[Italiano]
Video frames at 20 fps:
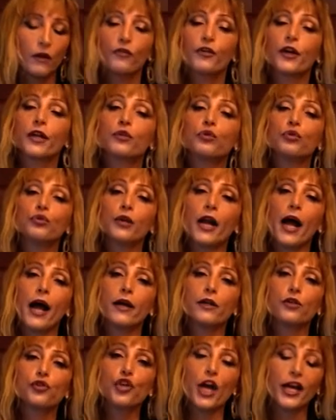
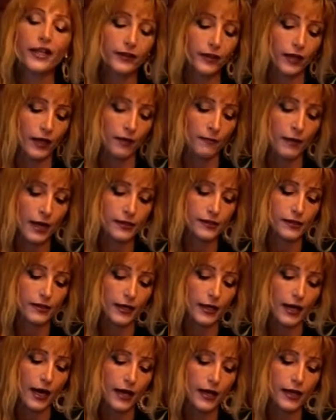Frattura getta la
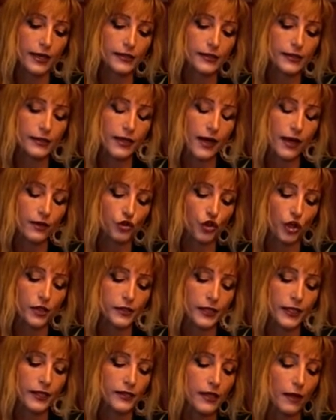maschera e straccia
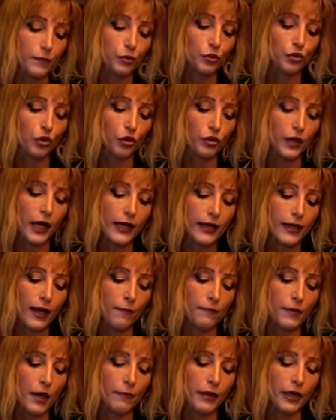senza pudore il
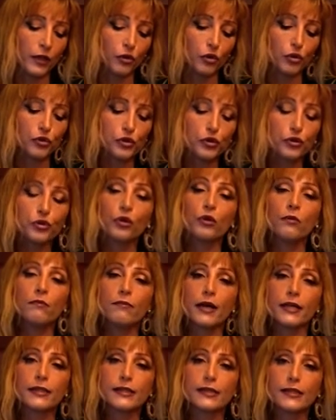cambiamento
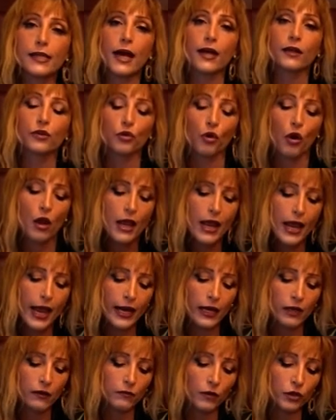strombazzato
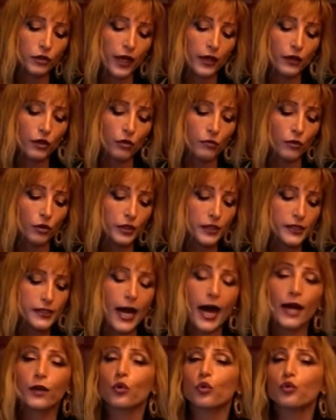e il modello
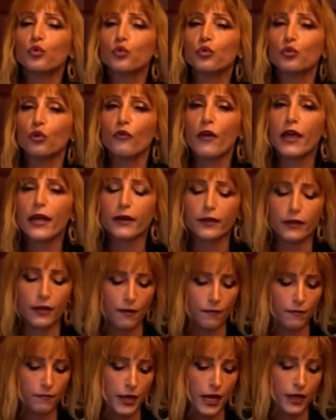molisano tutto verde,
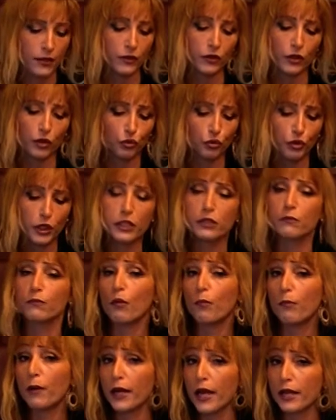ambiente, turismo,
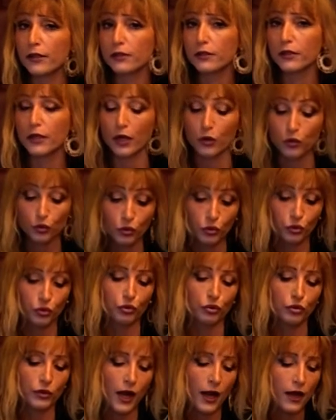benessere,
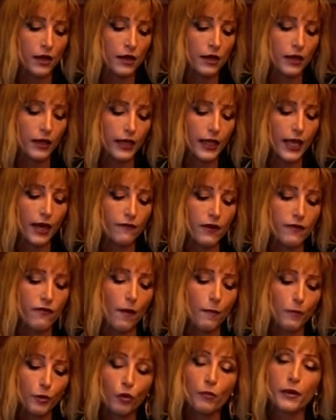cultura che
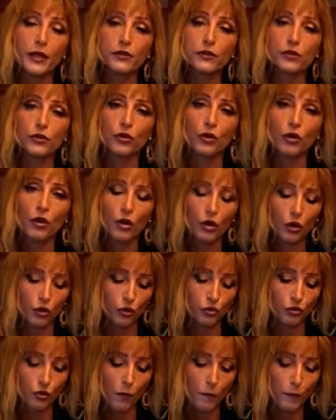aveva promesso
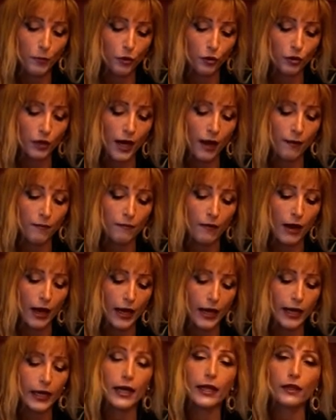con un programma
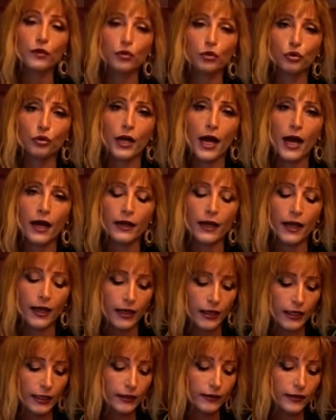
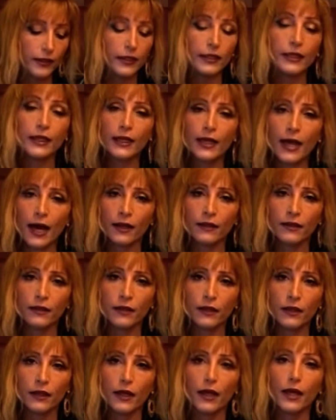elettorale di
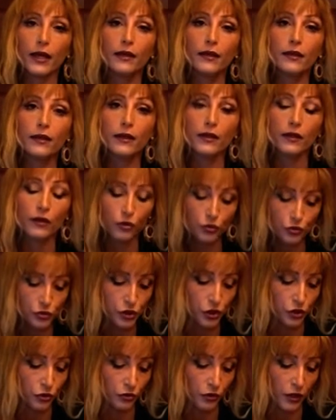inganni e di
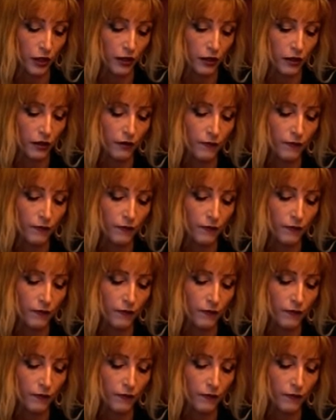illusioni.